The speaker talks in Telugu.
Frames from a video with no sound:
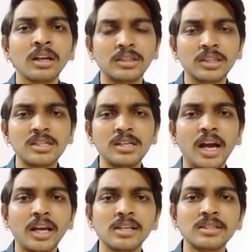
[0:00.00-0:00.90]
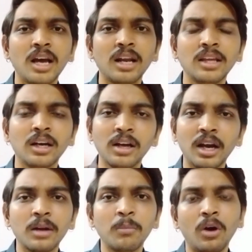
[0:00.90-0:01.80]
జస్ట్ అఖిల్ సార్థక్
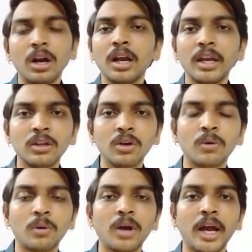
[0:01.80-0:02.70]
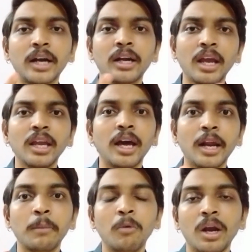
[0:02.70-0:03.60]
అండ్ మోనాల్ ఏదో కనెక్ట్
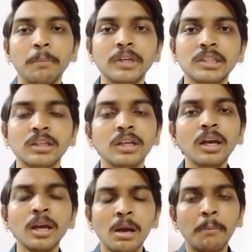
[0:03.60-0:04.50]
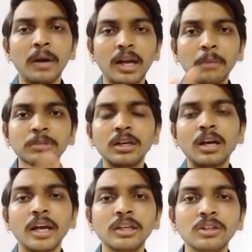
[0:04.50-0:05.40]
అయ్యారేమో అనిపించింది బట్ అబ్జిత్
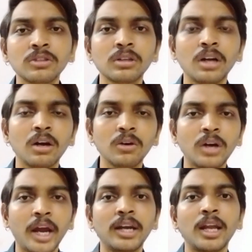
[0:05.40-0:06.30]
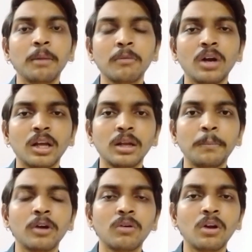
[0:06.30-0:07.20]
ట్రై చేస్తున్నాడు నైట్ టైం కూడా అందరు
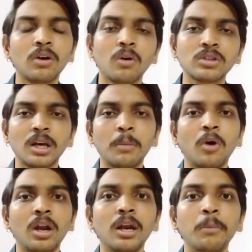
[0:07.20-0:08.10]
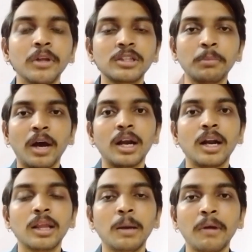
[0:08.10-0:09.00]
పడుకున్న ఒక్కొక్కసారి మోనాల్ని పిలిచి
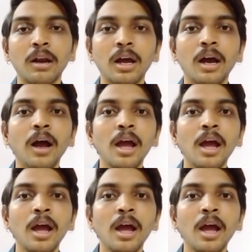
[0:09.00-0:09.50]
మాట్లాడదామన్నా